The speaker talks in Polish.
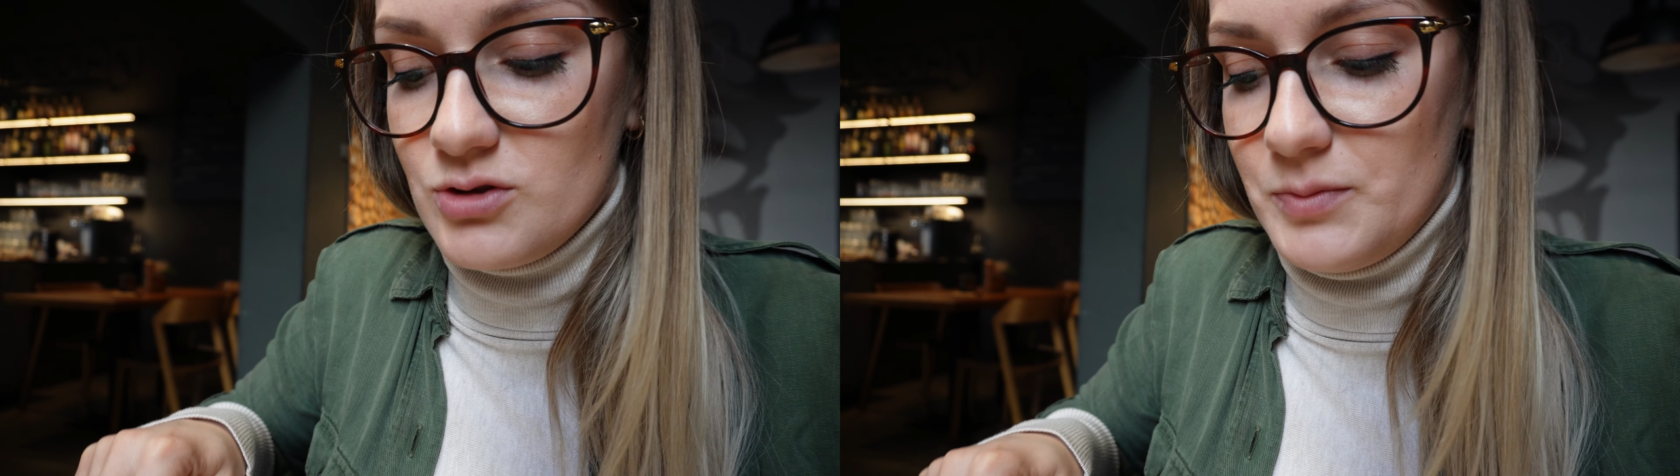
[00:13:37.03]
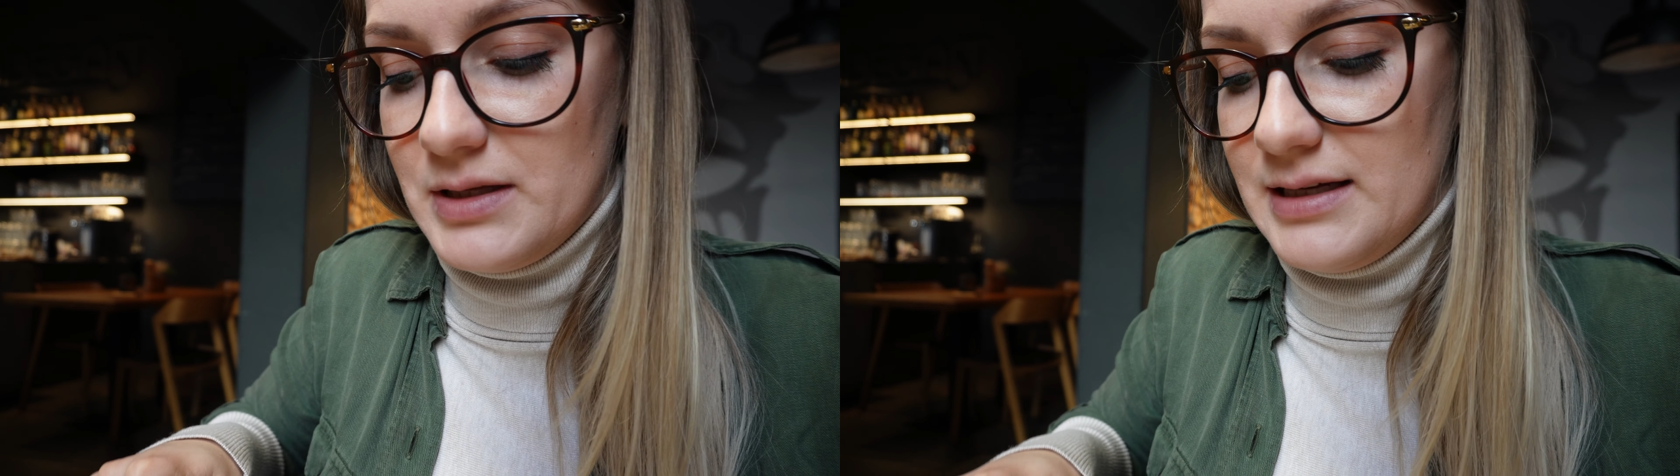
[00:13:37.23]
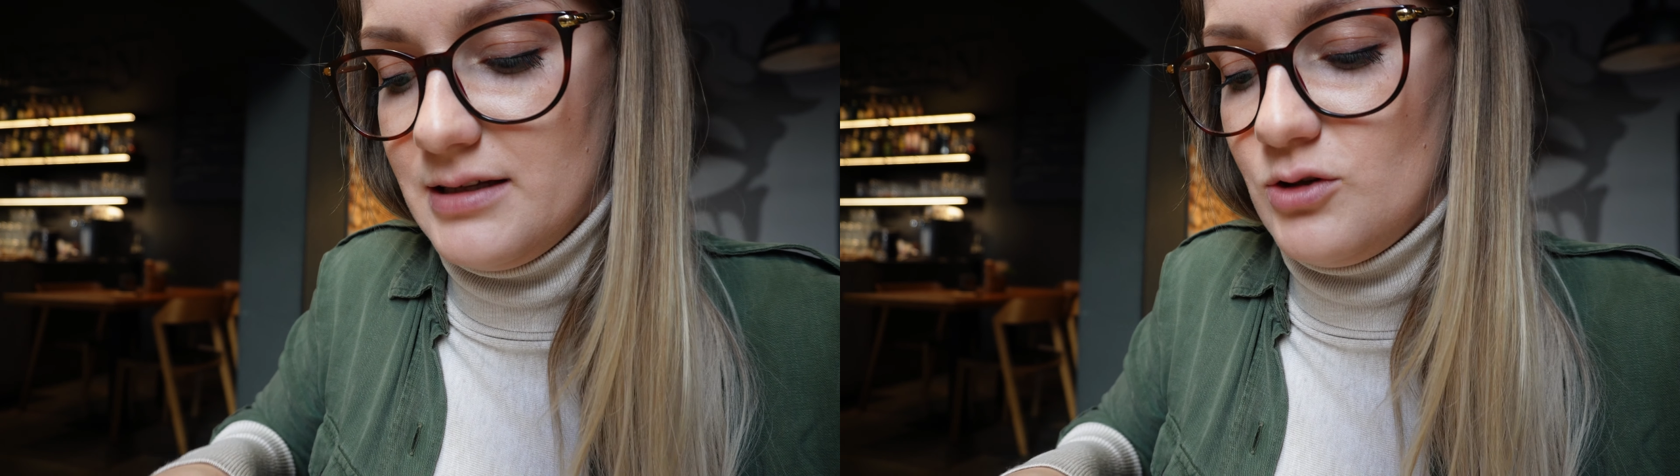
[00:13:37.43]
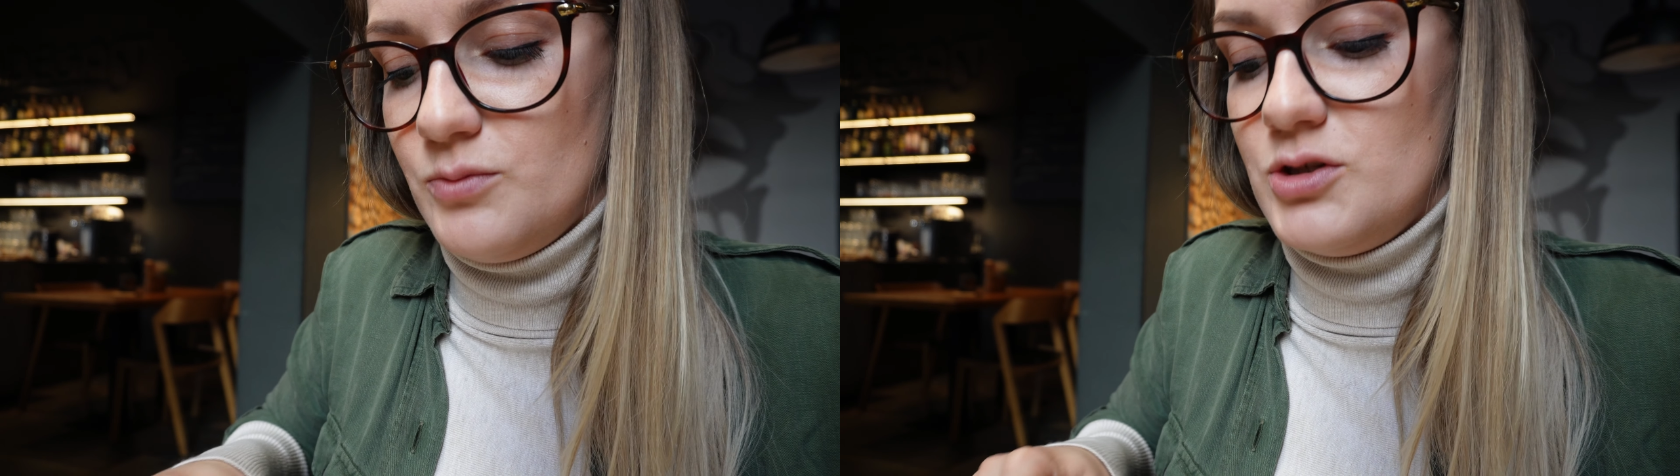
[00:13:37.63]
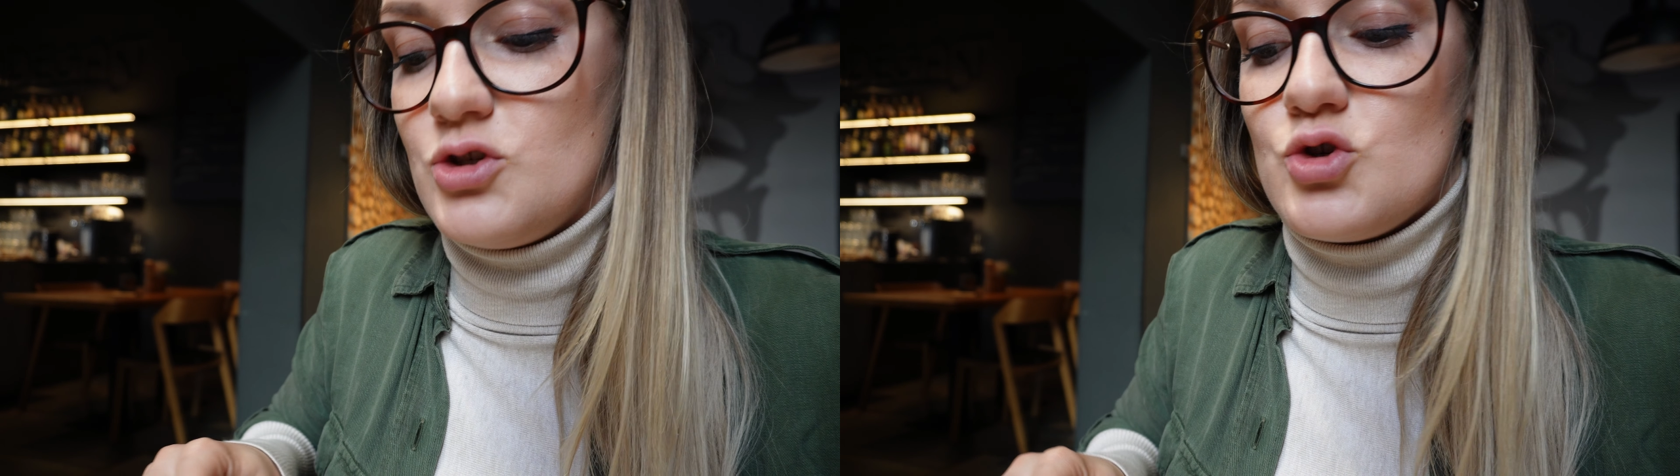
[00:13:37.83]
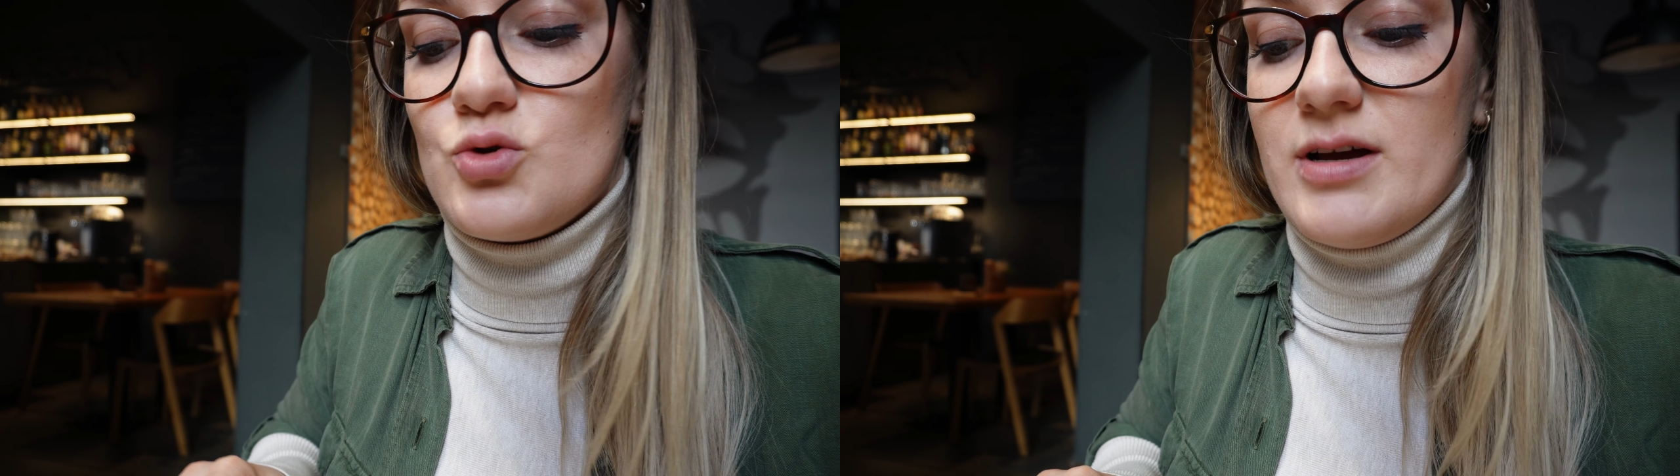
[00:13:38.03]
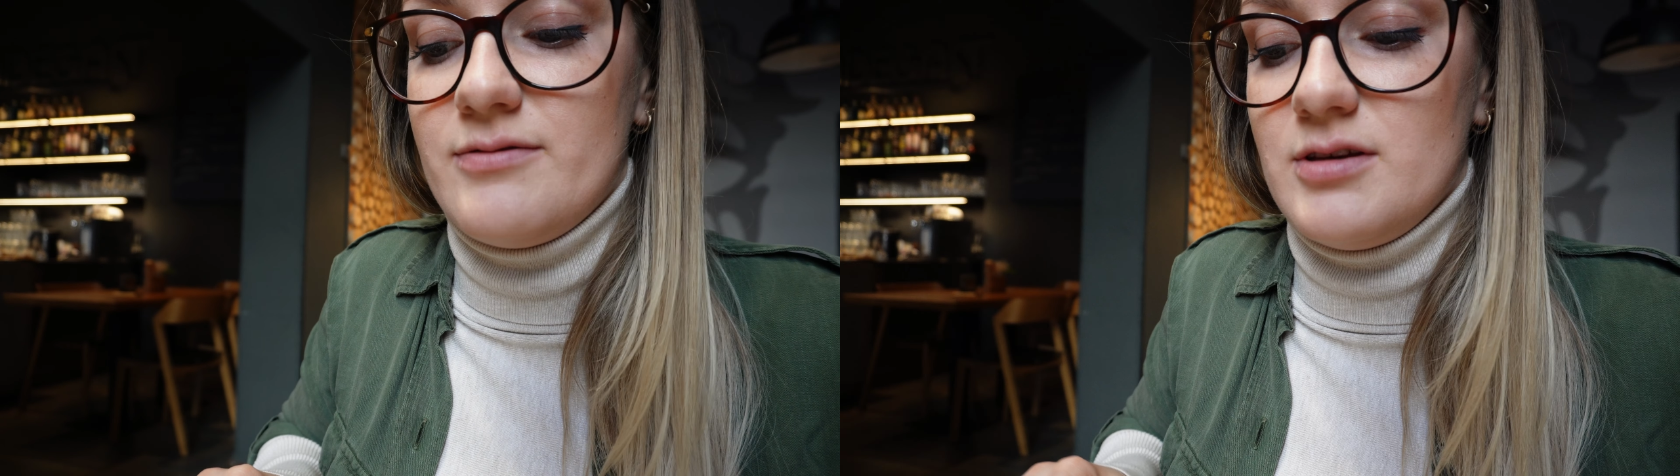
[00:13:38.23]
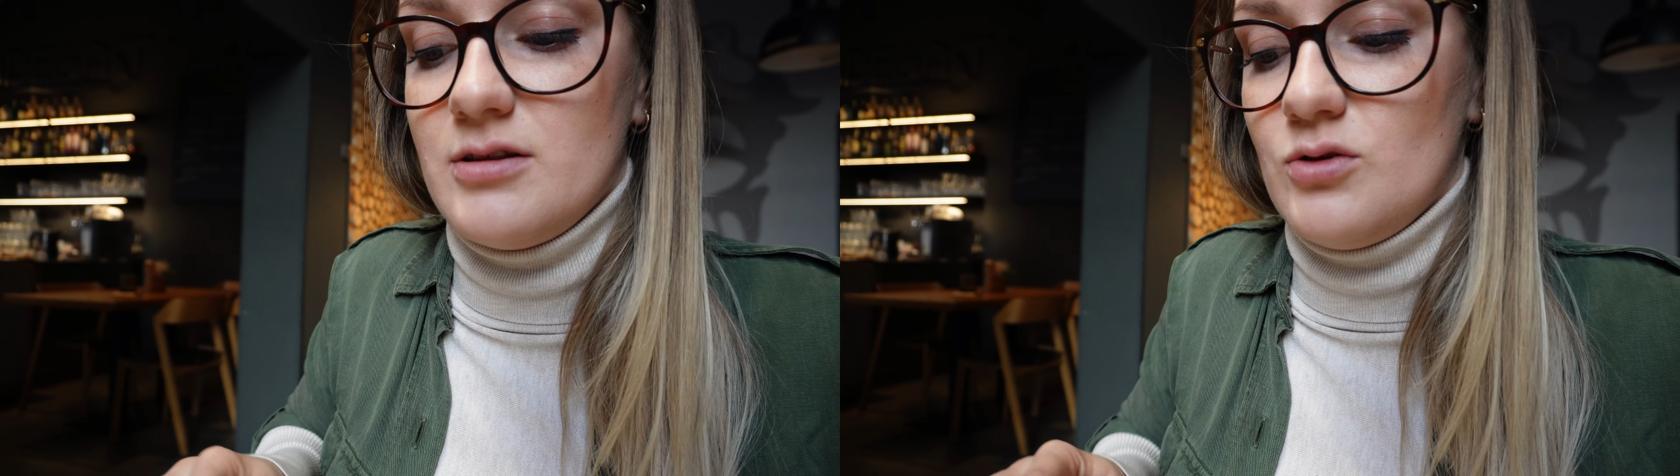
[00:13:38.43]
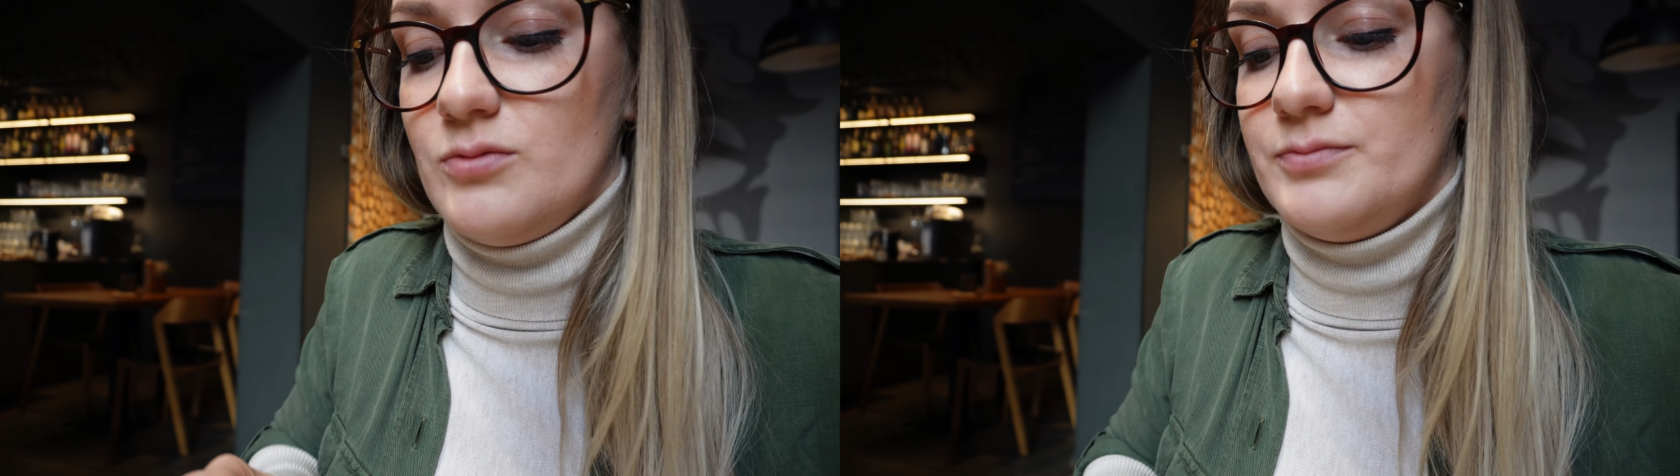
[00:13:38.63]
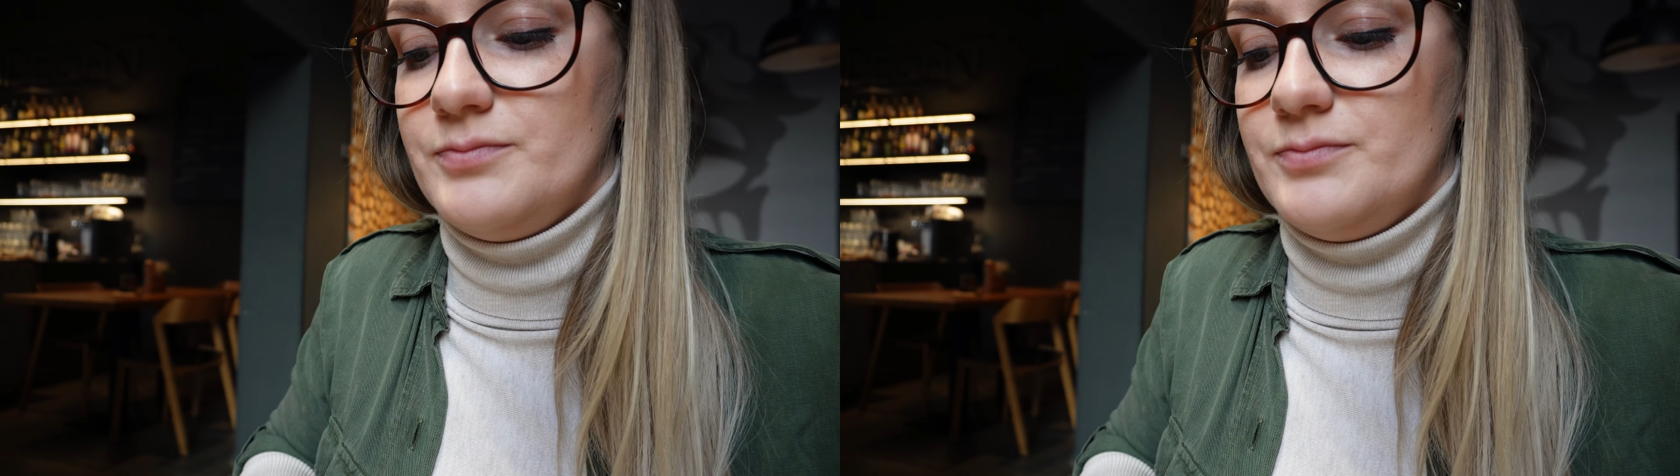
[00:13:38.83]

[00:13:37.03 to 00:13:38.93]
śmietaną i z żurawiną.